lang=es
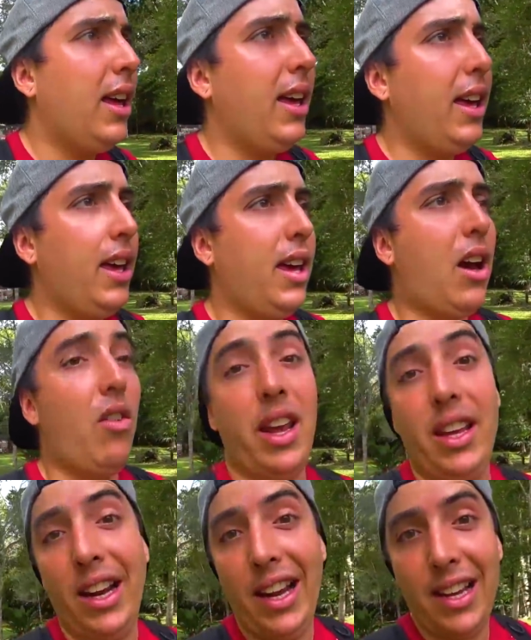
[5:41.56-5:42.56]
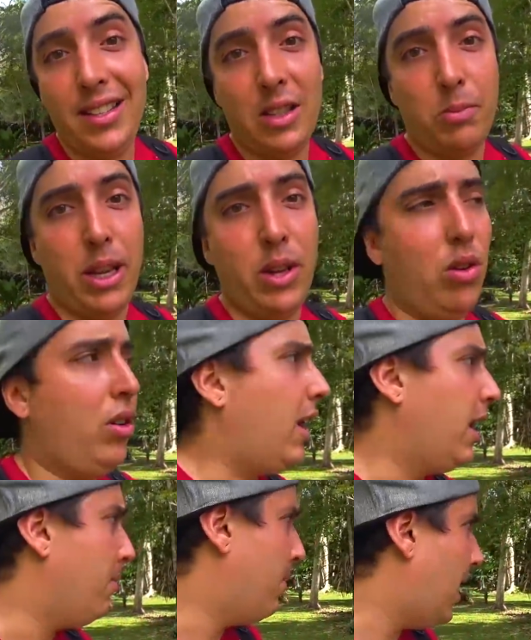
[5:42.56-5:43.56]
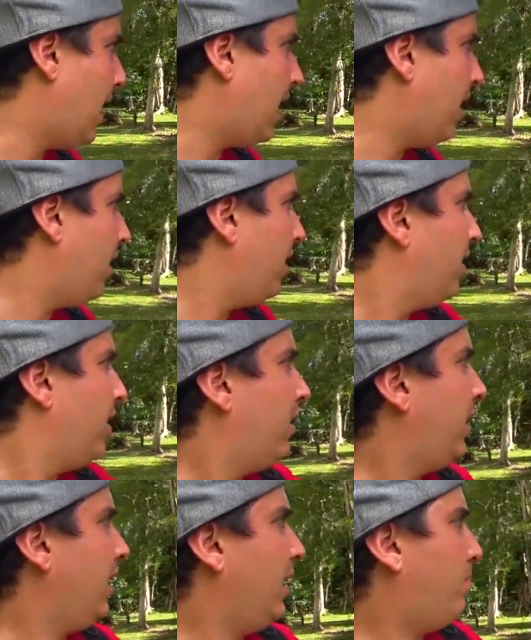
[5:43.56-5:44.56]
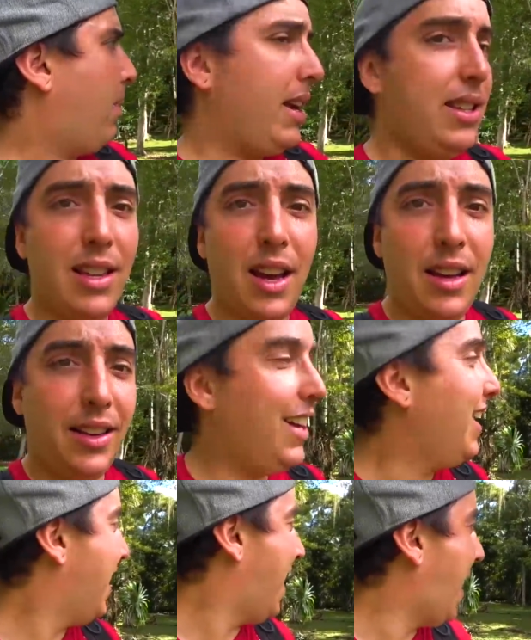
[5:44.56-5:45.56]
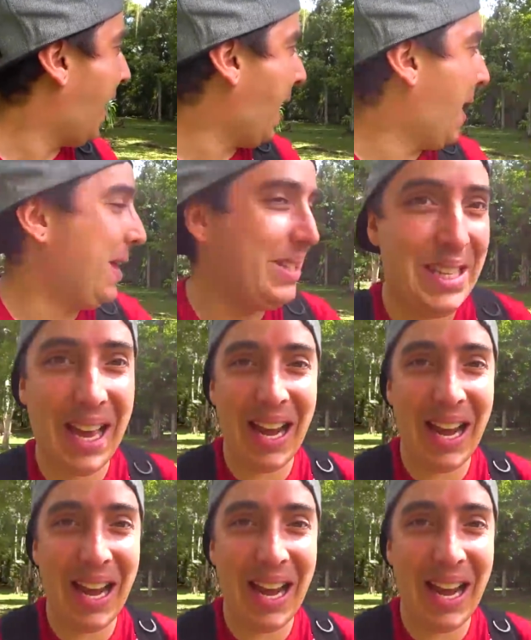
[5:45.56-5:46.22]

eh, habla inglés, español, alemán, eh, paisa, ese